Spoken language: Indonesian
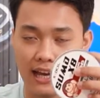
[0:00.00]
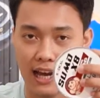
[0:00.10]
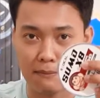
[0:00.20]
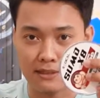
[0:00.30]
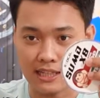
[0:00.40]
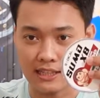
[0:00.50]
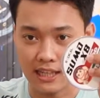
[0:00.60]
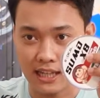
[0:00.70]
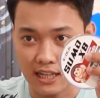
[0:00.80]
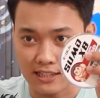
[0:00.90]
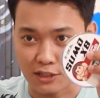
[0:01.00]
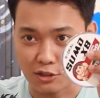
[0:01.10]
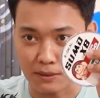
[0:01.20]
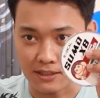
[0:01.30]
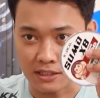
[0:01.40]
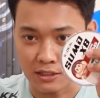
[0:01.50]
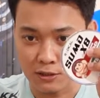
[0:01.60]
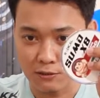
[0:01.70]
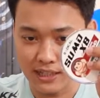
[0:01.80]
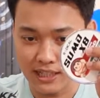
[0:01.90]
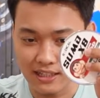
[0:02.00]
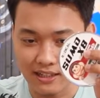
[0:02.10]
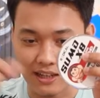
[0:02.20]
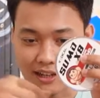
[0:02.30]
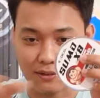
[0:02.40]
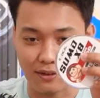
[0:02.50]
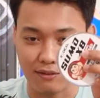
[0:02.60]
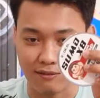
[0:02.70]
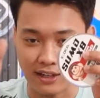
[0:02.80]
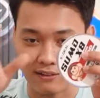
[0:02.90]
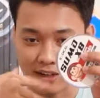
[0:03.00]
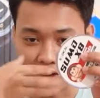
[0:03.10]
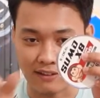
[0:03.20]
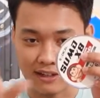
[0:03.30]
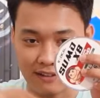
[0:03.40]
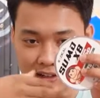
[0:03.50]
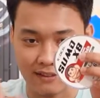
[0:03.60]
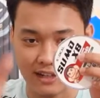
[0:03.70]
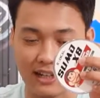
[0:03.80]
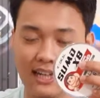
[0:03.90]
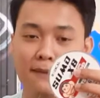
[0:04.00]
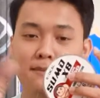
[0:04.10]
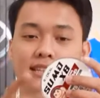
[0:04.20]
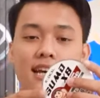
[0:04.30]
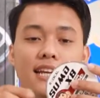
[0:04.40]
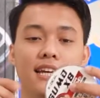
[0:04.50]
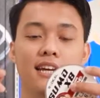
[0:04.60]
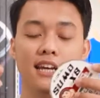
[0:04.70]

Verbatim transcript: Kalian bisa lihat nih, jatuh banget nih. Twing. Nah, tuh. Ber ber ber ber ber. Ini lemes sekali.